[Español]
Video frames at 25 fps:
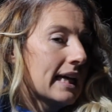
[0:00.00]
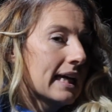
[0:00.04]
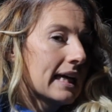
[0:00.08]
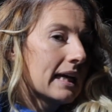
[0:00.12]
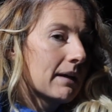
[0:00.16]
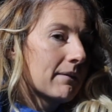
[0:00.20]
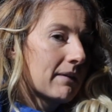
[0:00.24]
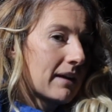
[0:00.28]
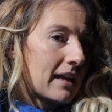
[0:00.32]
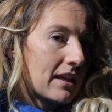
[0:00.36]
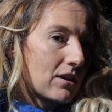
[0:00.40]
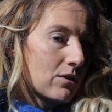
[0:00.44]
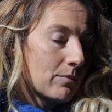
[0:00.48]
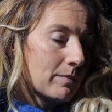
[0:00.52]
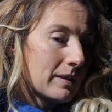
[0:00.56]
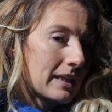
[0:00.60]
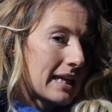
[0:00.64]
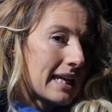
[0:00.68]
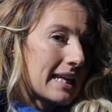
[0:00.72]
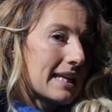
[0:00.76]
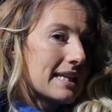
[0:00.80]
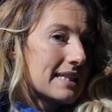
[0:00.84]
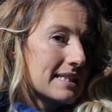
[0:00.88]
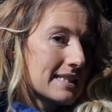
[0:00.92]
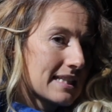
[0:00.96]
que van a
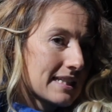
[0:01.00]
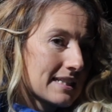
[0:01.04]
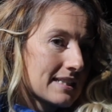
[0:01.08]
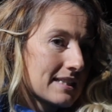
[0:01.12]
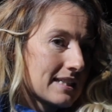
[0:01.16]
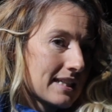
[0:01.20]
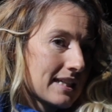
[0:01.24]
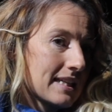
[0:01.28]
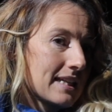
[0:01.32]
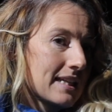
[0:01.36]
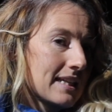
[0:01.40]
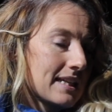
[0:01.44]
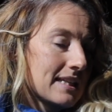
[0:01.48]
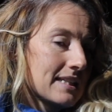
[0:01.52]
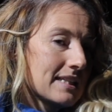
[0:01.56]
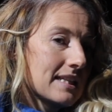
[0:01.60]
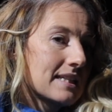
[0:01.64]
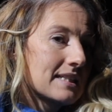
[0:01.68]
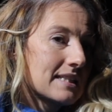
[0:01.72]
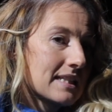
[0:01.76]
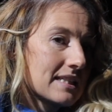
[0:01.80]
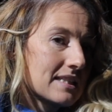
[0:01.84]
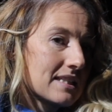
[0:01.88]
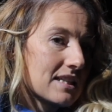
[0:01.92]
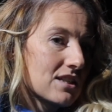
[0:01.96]
dominar estas tres,
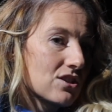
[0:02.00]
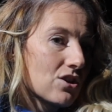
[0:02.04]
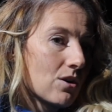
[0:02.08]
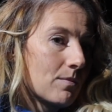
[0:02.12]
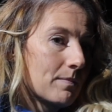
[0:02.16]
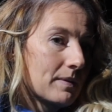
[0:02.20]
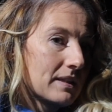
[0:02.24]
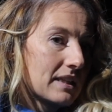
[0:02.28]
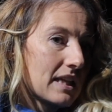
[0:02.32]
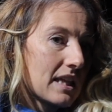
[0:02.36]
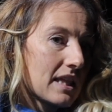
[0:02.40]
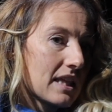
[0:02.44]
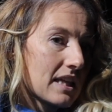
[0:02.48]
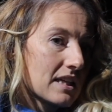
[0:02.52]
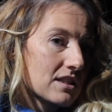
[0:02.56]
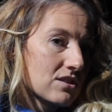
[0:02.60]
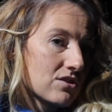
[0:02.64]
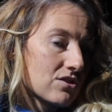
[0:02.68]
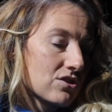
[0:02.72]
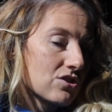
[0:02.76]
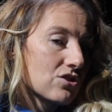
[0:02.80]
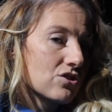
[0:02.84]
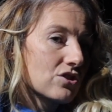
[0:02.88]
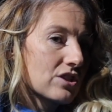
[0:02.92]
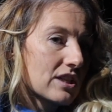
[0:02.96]
estas tres competencias, ¿no?
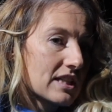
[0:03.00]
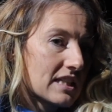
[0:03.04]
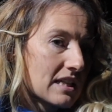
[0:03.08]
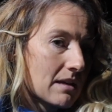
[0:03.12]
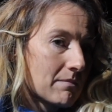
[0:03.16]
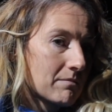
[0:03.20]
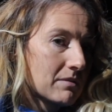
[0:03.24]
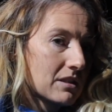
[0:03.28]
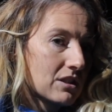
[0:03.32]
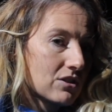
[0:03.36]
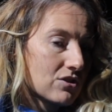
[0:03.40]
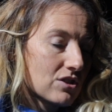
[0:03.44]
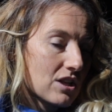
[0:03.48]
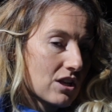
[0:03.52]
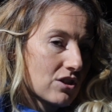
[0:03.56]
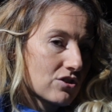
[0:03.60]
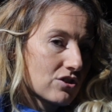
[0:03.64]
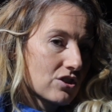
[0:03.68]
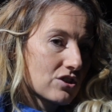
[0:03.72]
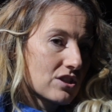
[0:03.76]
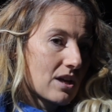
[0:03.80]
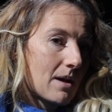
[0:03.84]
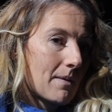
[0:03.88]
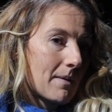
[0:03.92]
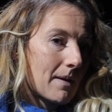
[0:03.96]
estos tres ámbitos de los
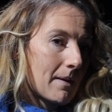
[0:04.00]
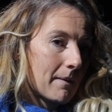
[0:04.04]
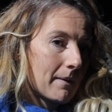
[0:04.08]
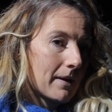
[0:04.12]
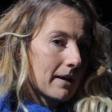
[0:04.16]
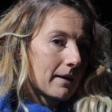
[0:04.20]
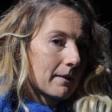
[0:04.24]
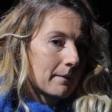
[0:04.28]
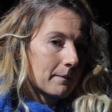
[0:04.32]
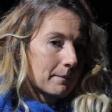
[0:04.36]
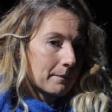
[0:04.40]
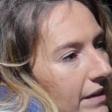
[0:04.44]
que os hablaba.